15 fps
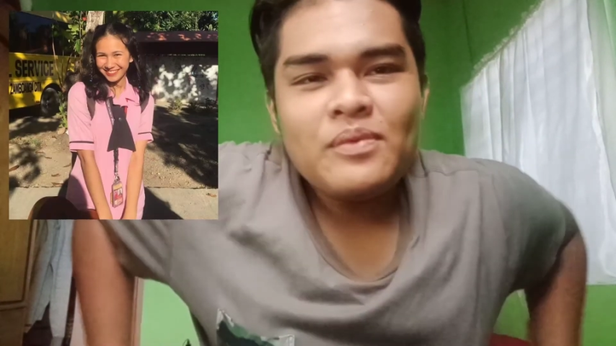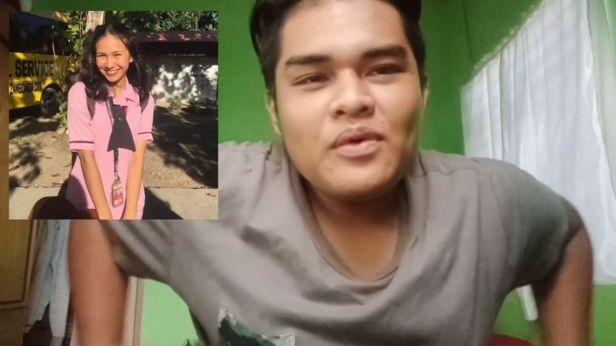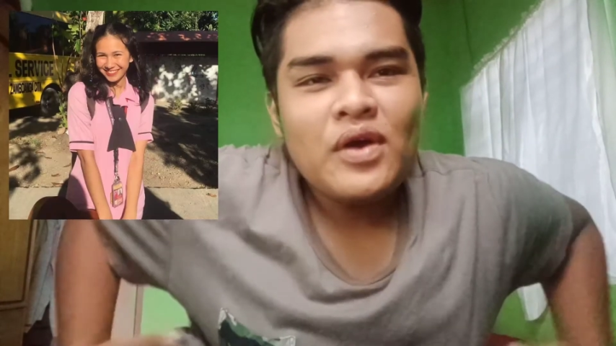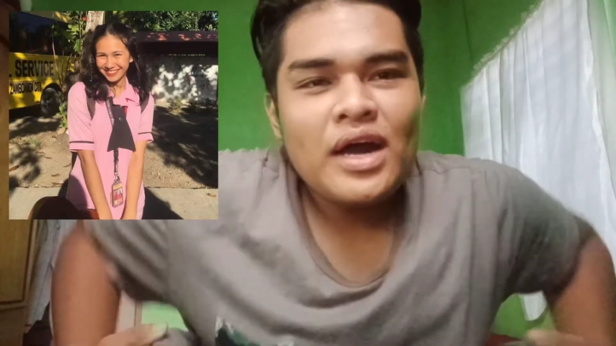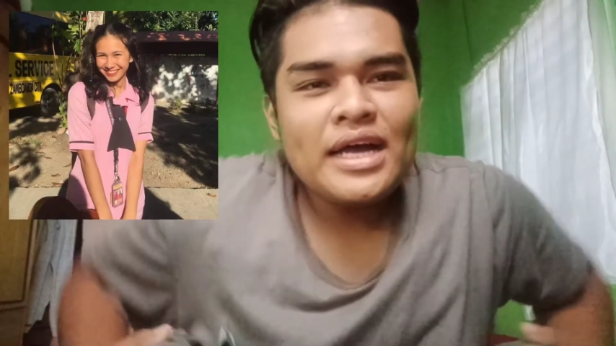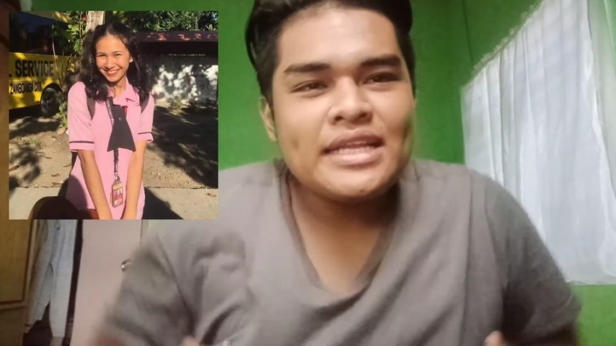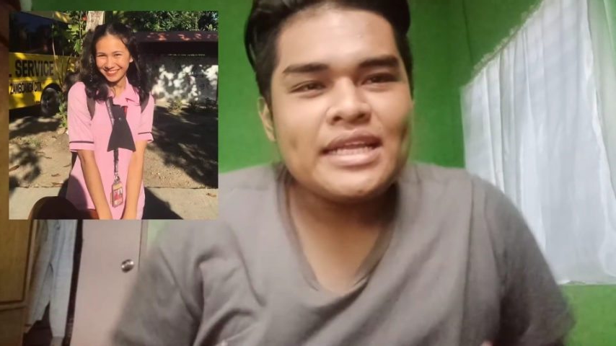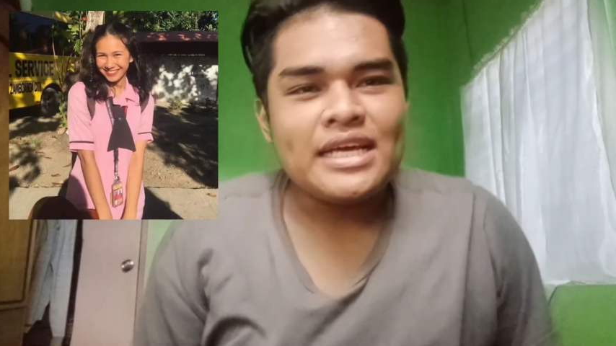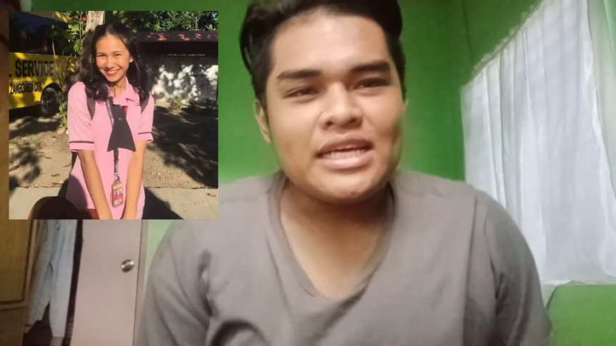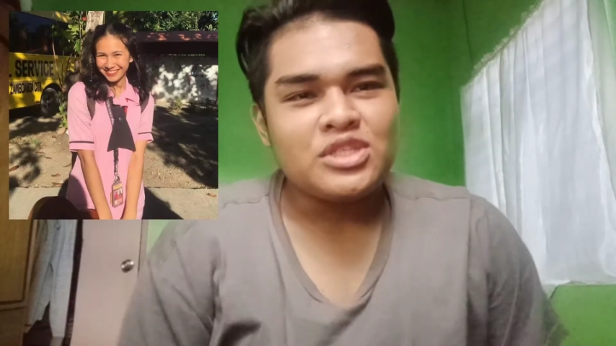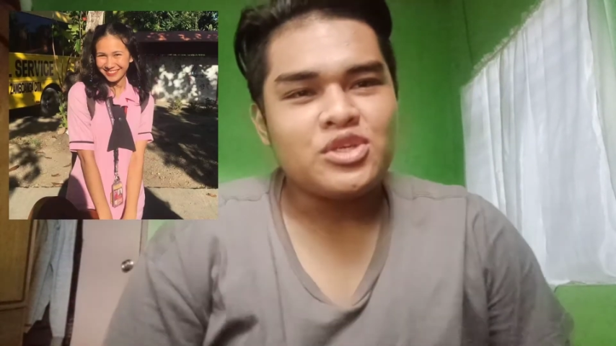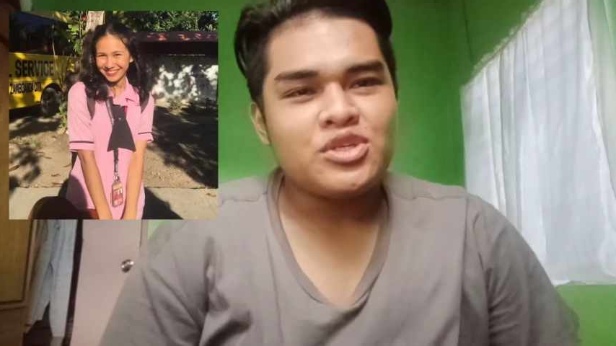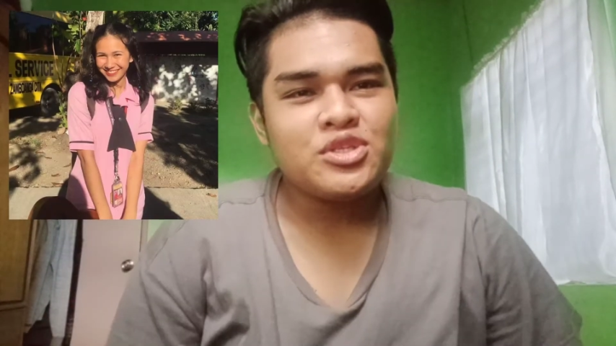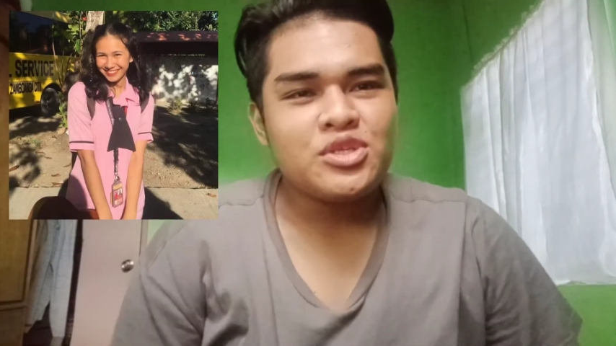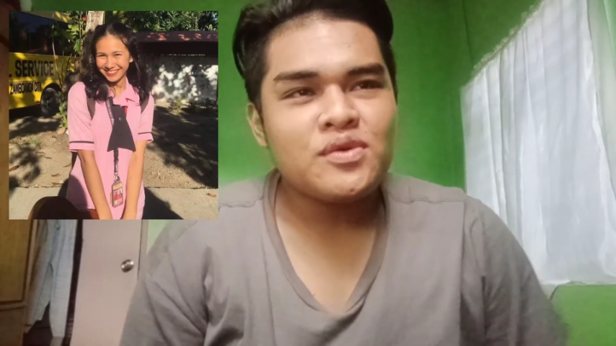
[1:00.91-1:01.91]
muhana
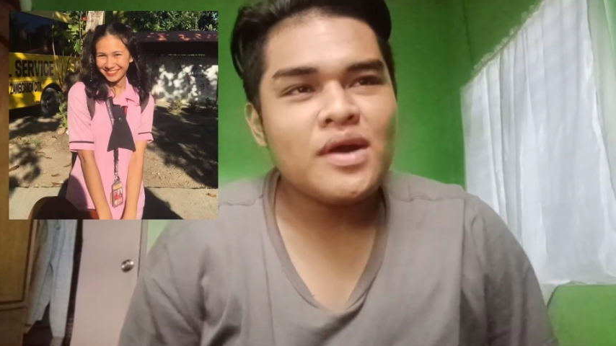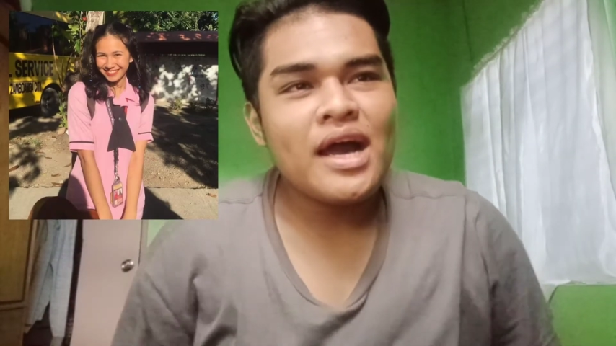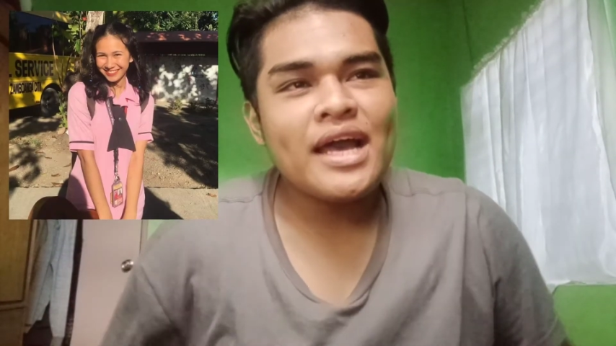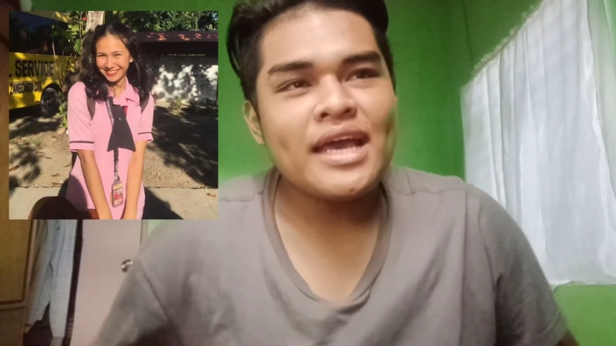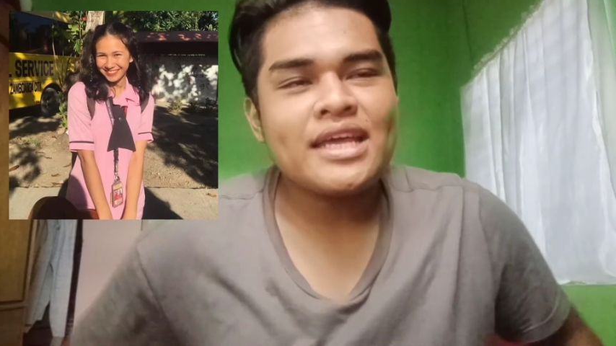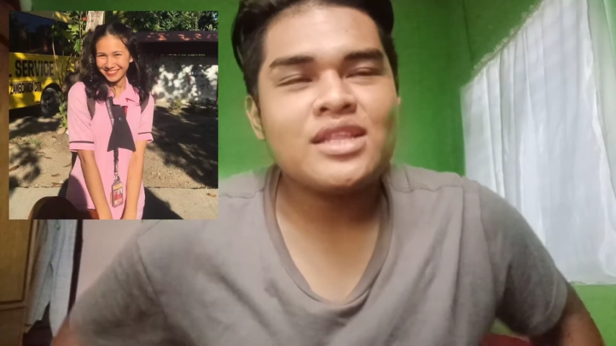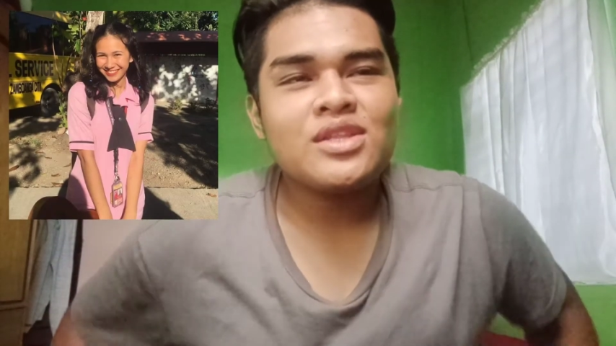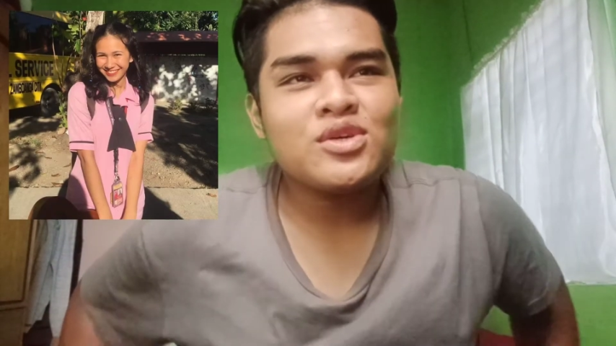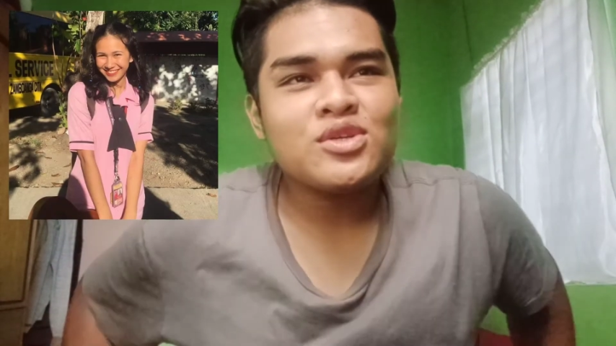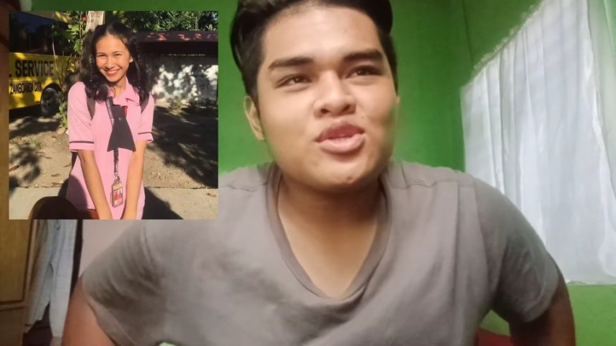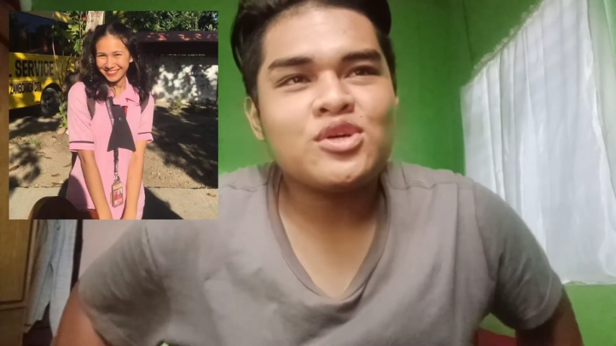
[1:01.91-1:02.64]
jojowain o